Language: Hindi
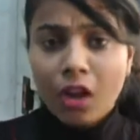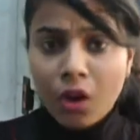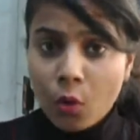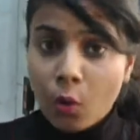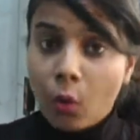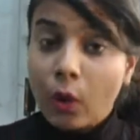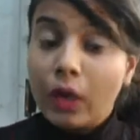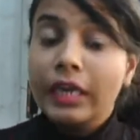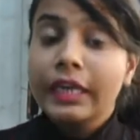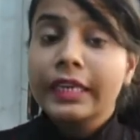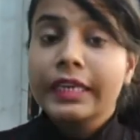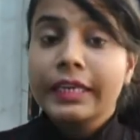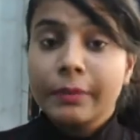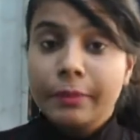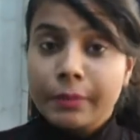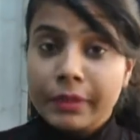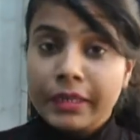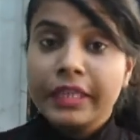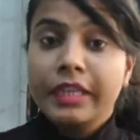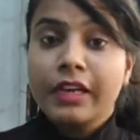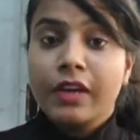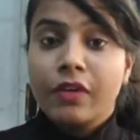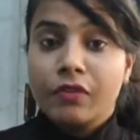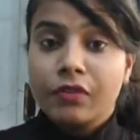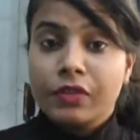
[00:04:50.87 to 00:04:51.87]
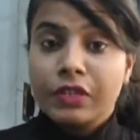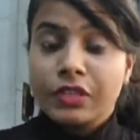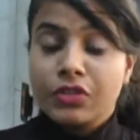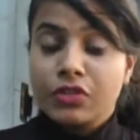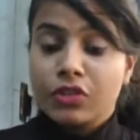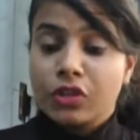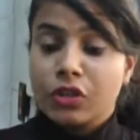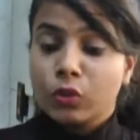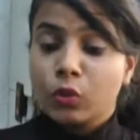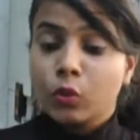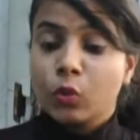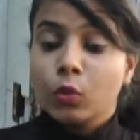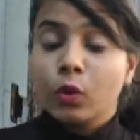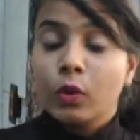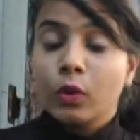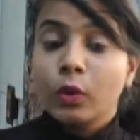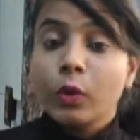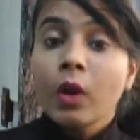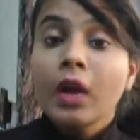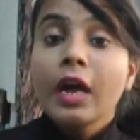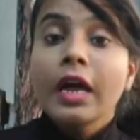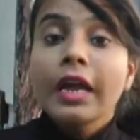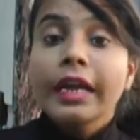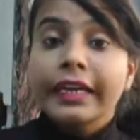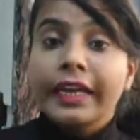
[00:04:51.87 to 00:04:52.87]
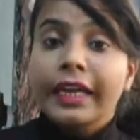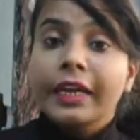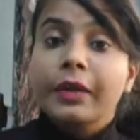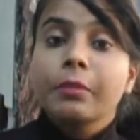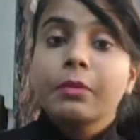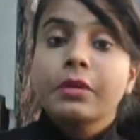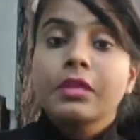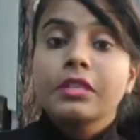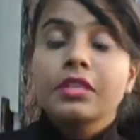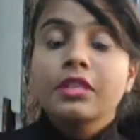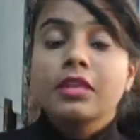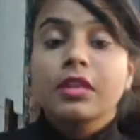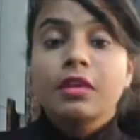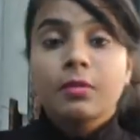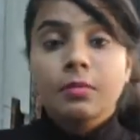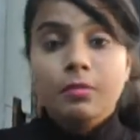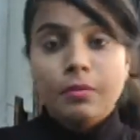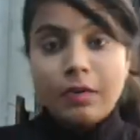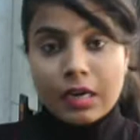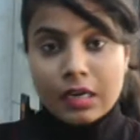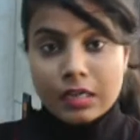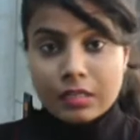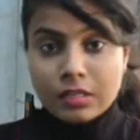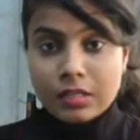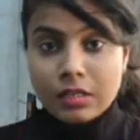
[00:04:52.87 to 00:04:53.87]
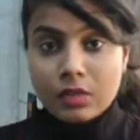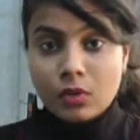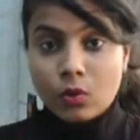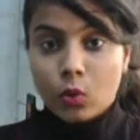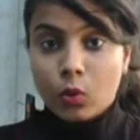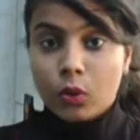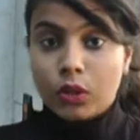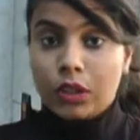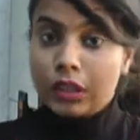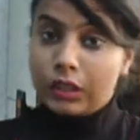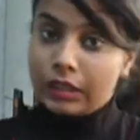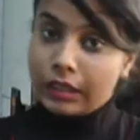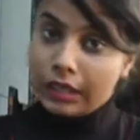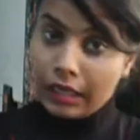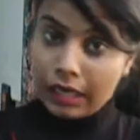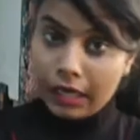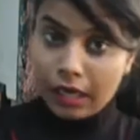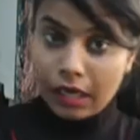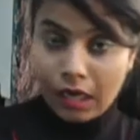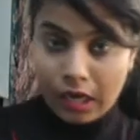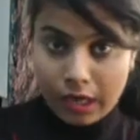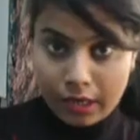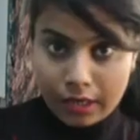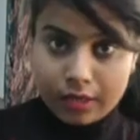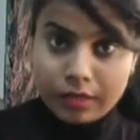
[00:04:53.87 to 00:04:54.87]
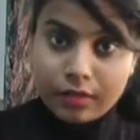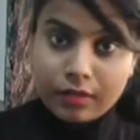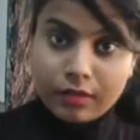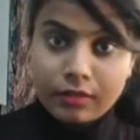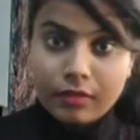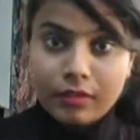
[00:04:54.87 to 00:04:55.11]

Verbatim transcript: क्वालिटी भी काफ़ी अच्छी है तो टेन में से हम मार्क्स इनको देते हैं नाइन